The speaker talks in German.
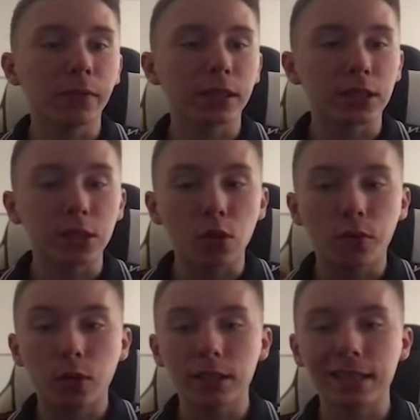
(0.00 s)
Was ich hier noch
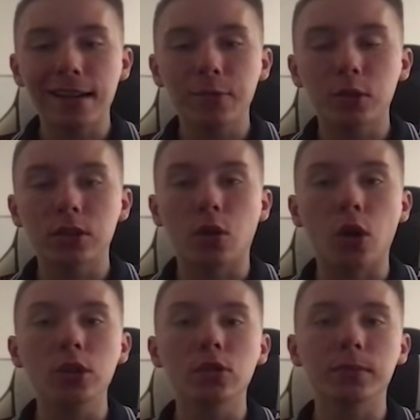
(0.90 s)
vorher sagen wollte,
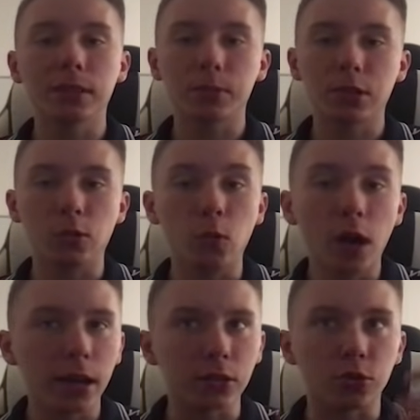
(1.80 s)
heute um 17
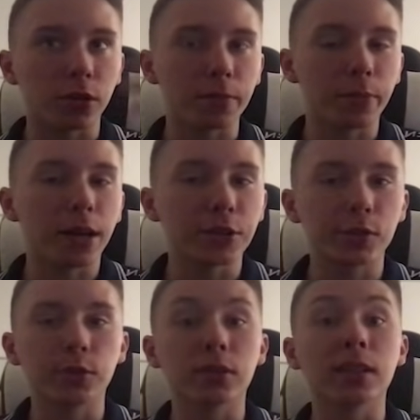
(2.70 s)
Uhr, also schon ein paar
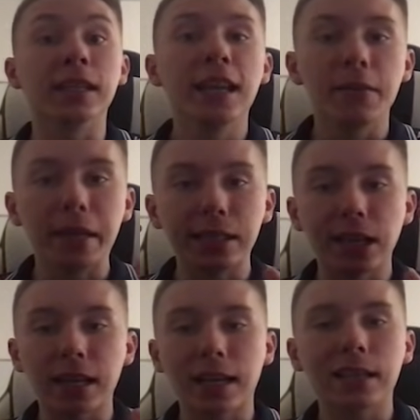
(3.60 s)
Stunden, werde
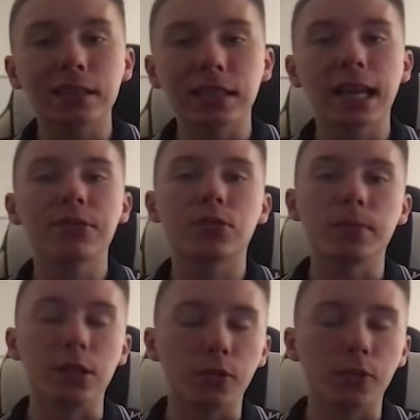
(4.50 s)
ich einen krassen Livestream hier